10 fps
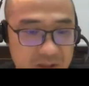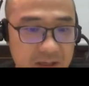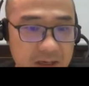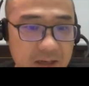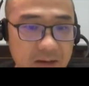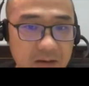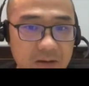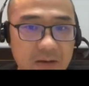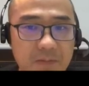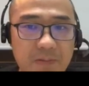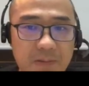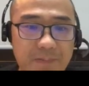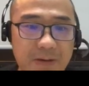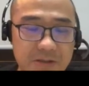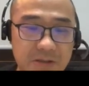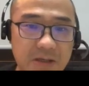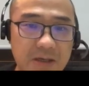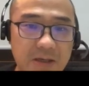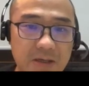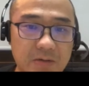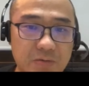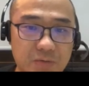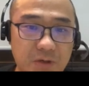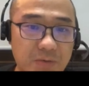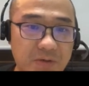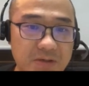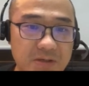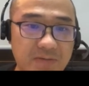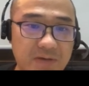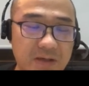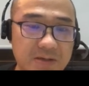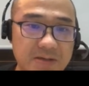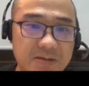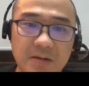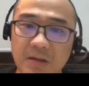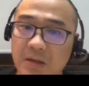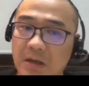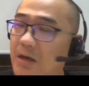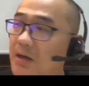开开，那没有把 batch 开开的一个主要原因是因为当时二